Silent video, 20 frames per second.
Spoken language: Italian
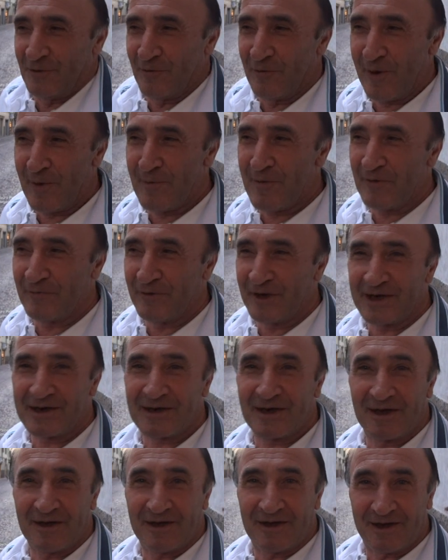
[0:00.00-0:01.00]
dovrebbe
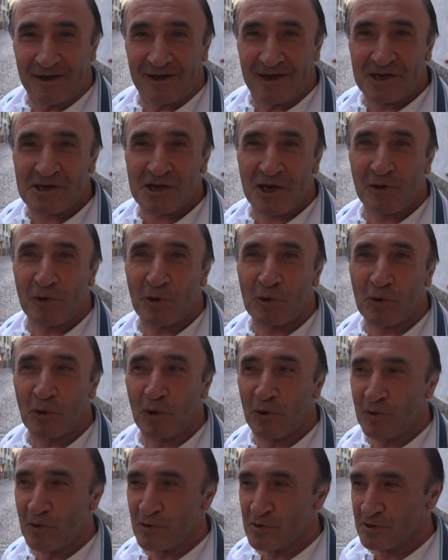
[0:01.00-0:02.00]
fare, eh, essere
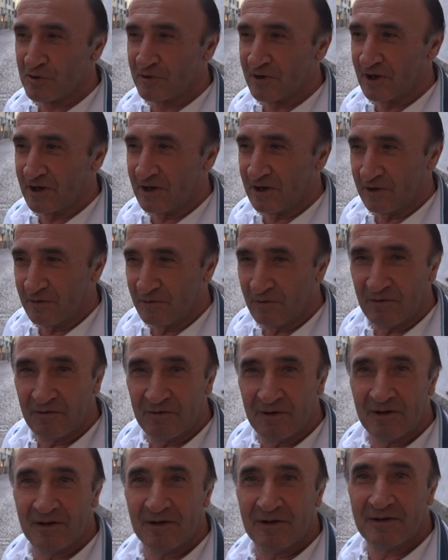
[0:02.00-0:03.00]
orgoglioso dell'inno.